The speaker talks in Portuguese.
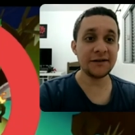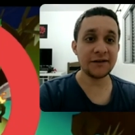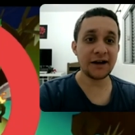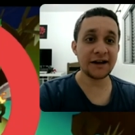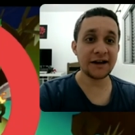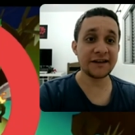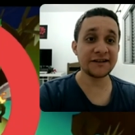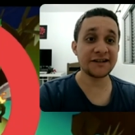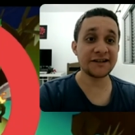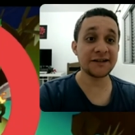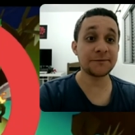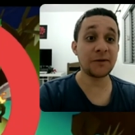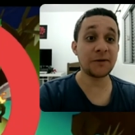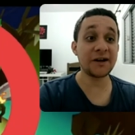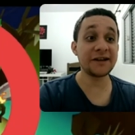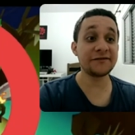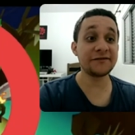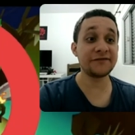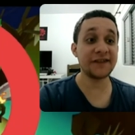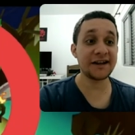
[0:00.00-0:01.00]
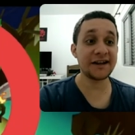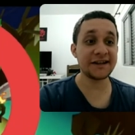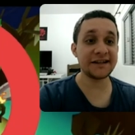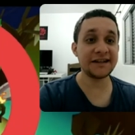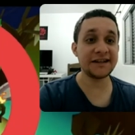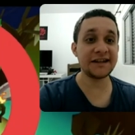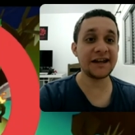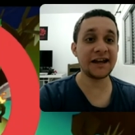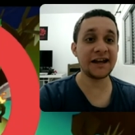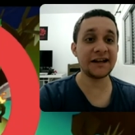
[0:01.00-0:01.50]
aqui vocês podem ver
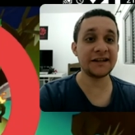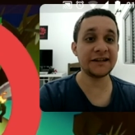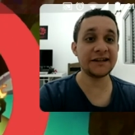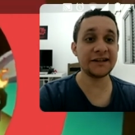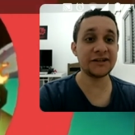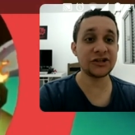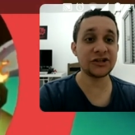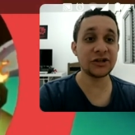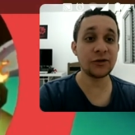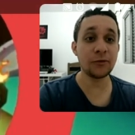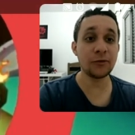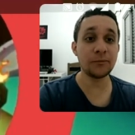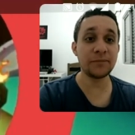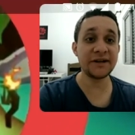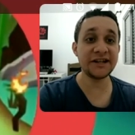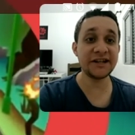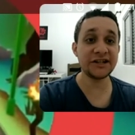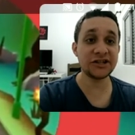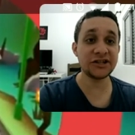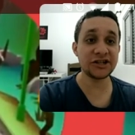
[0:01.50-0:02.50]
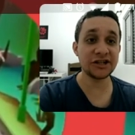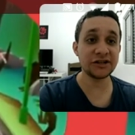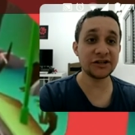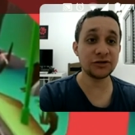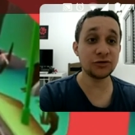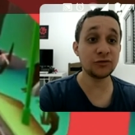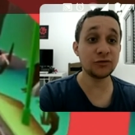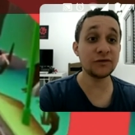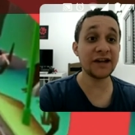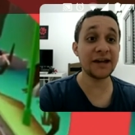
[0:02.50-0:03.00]
que ele tirou um print
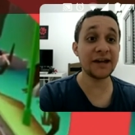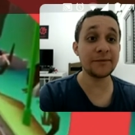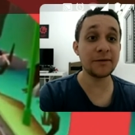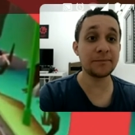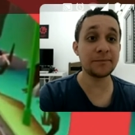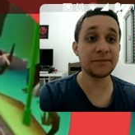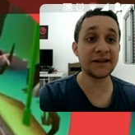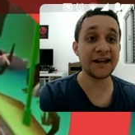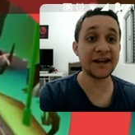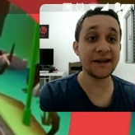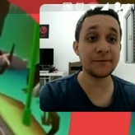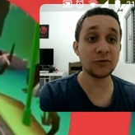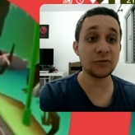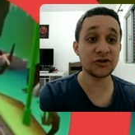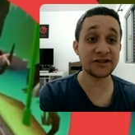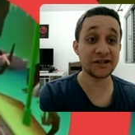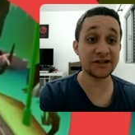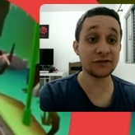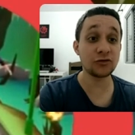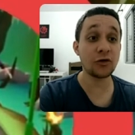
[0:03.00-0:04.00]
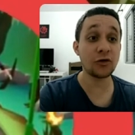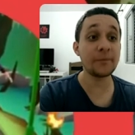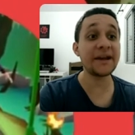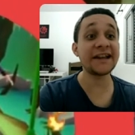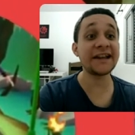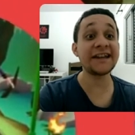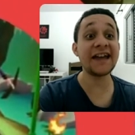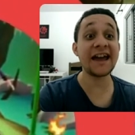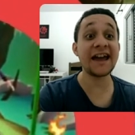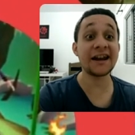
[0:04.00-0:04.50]
de um gameplay mostrando como
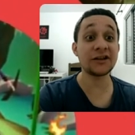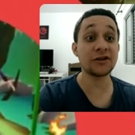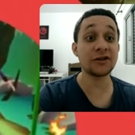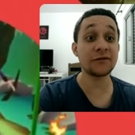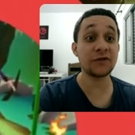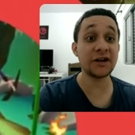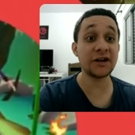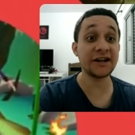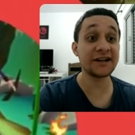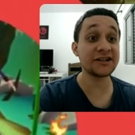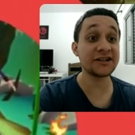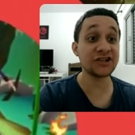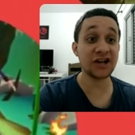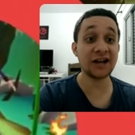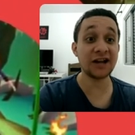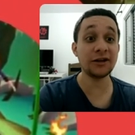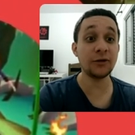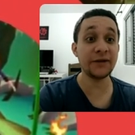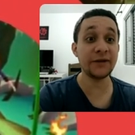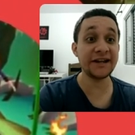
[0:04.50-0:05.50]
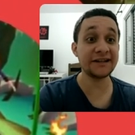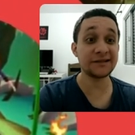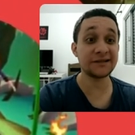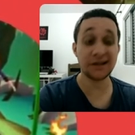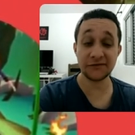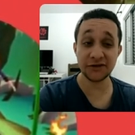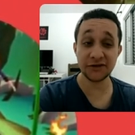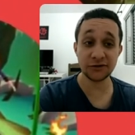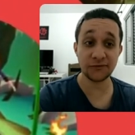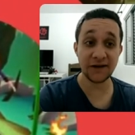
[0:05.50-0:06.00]
é que era Nova Orleans de Halloween.
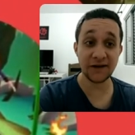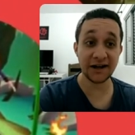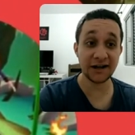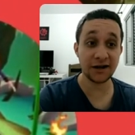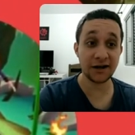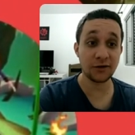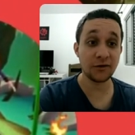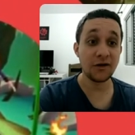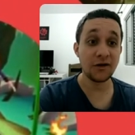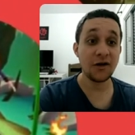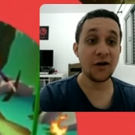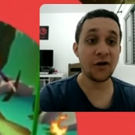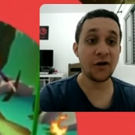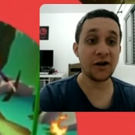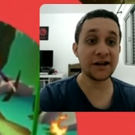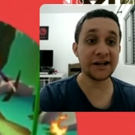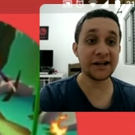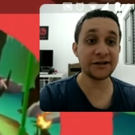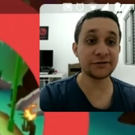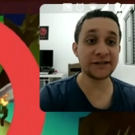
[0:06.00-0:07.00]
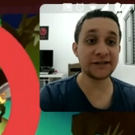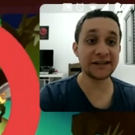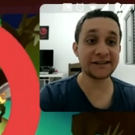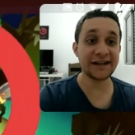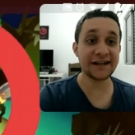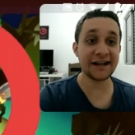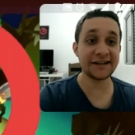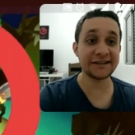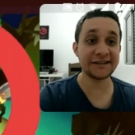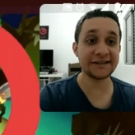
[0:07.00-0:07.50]
Tá vendo o vagão? Olha ali o
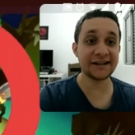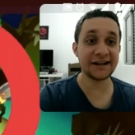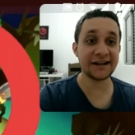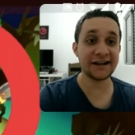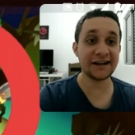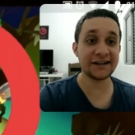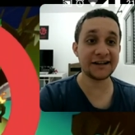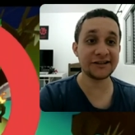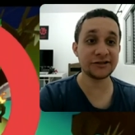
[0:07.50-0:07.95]
detalhe na de